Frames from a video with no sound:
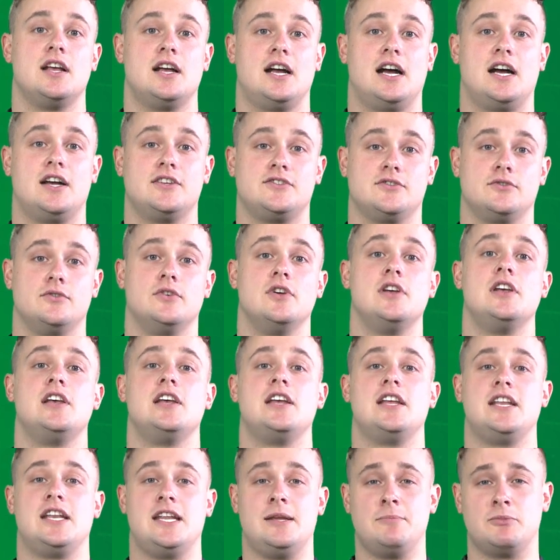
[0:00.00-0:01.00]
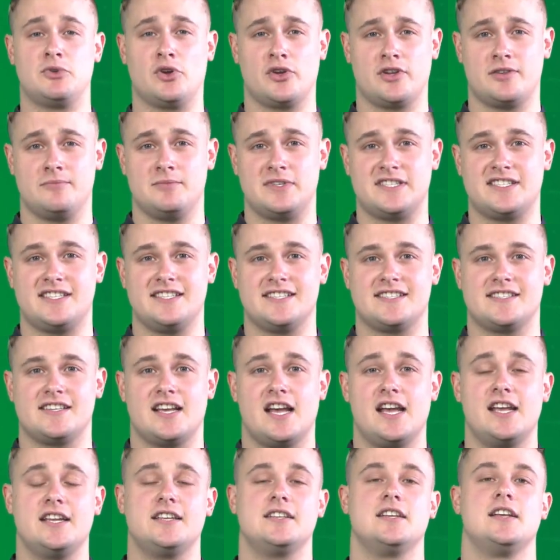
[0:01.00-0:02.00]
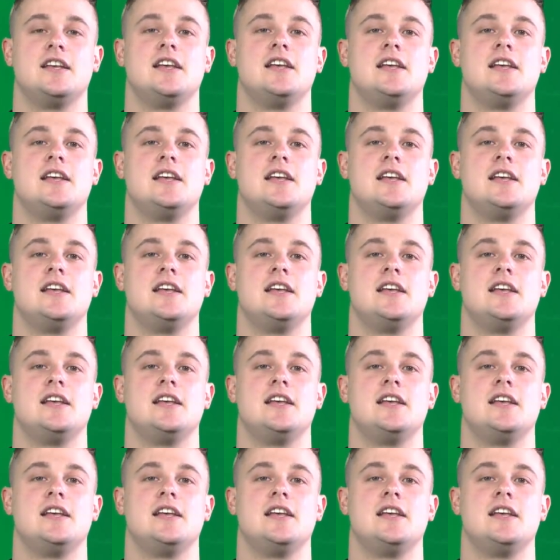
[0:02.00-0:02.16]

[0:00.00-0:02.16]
Also nehmt euch ein bisschen Zeit,